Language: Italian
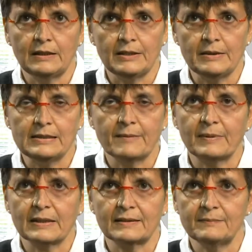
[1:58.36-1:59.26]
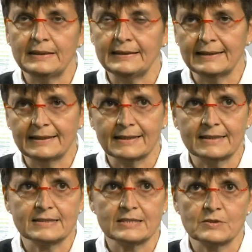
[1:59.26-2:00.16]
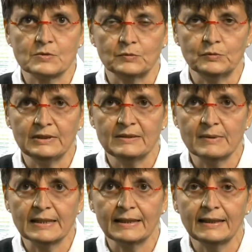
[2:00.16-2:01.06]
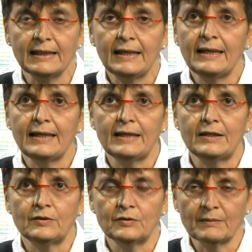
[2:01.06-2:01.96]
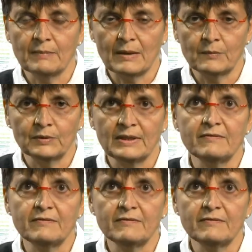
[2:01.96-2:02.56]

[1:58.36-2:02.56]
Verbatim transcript: gli appartamenti e le case sono libere, e non abbiamo dei